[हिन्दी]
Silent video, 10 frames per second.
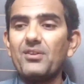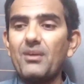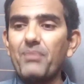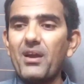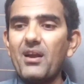
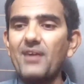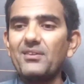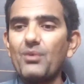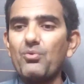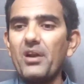सबके
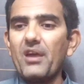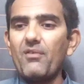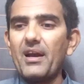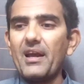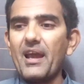रास्ते खुलने
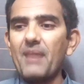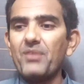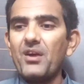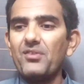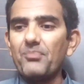वाले हैं
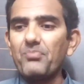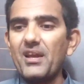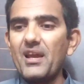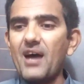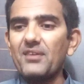
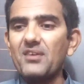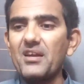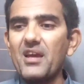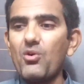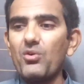सबके लिए
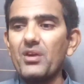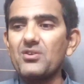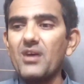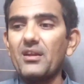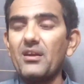आसान परेशानियां होनी
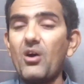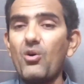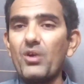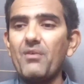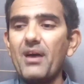जा
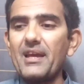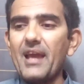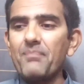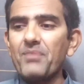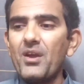होने वाली
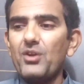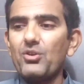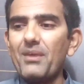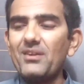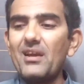हैं
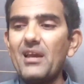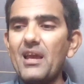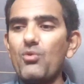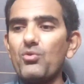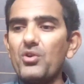तो
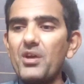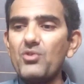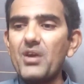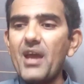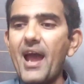बेसिकली उन्होंने
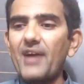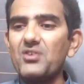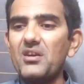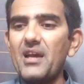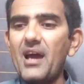जो ये
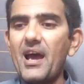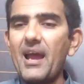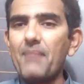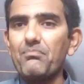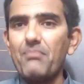एक्शन लिया
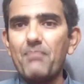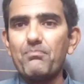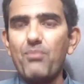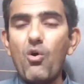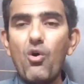है
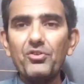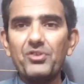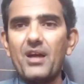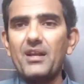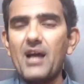मैं बहुत
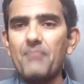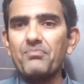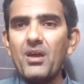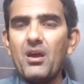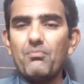
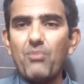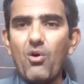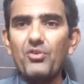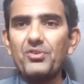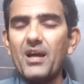ज़्यादा
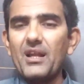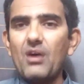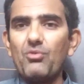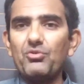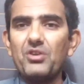बहुत
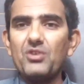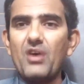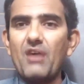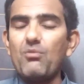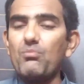ज़्यादा उनसे
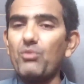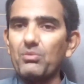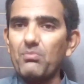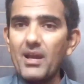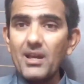जो है वो
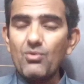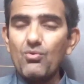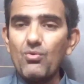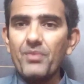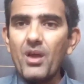मुतमिन
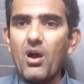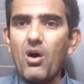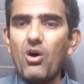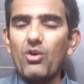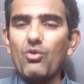हूँ
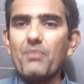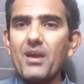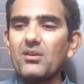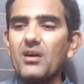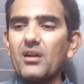और
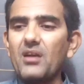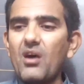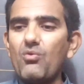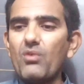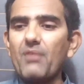उम्मीद करता
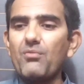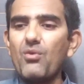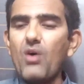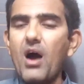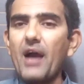हूँ कि
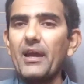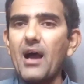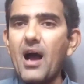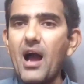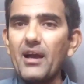वो आगे
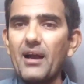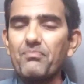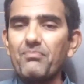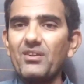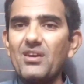
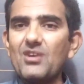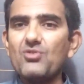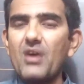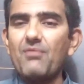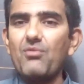आकर मज़ीद
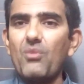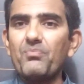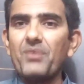जो है वो